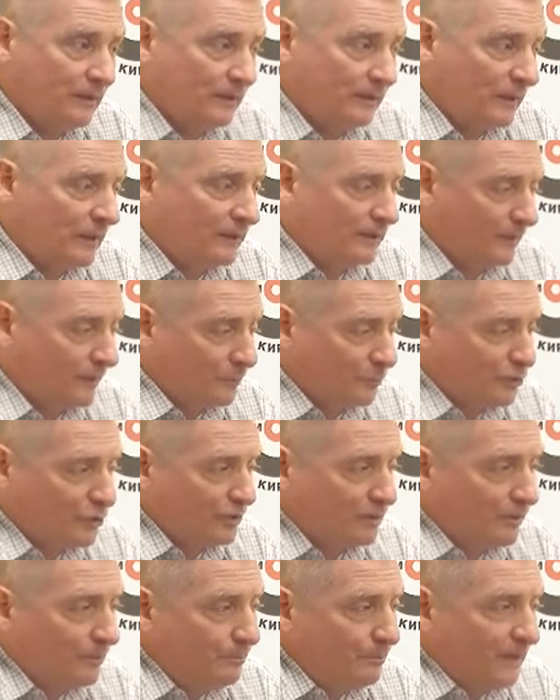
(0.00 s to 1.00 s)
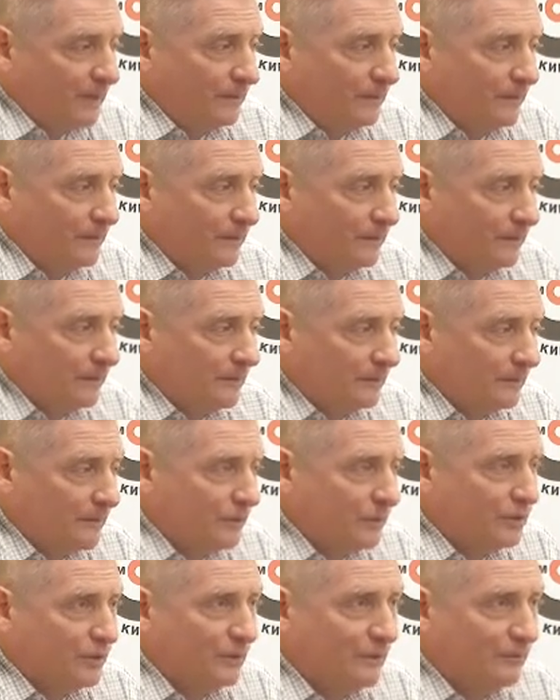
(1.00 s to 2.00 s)
как так, мужчинам 5 лет,
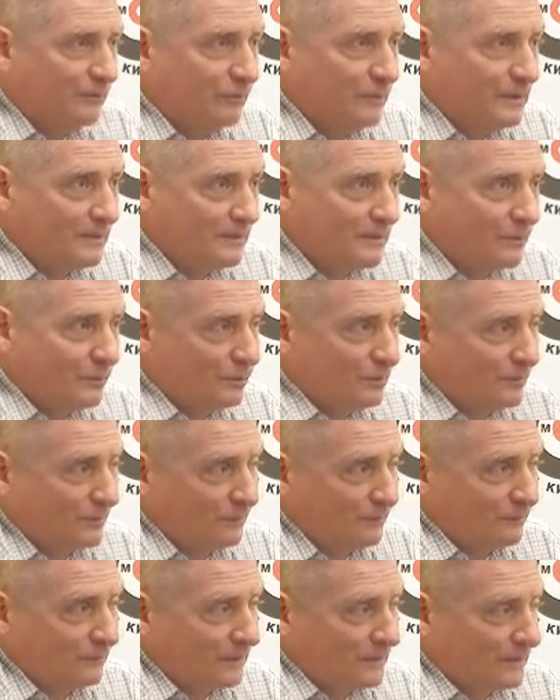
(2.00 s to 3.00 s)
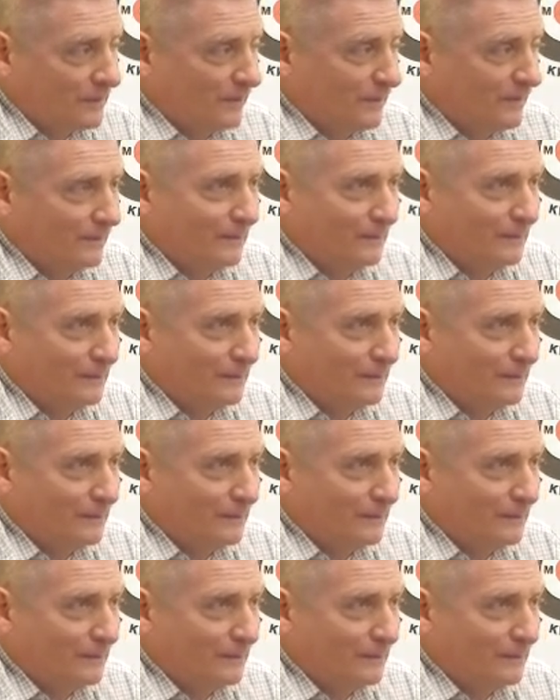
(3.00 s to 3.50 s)
женщинам 8, слушайте, у нас... Ну, уже все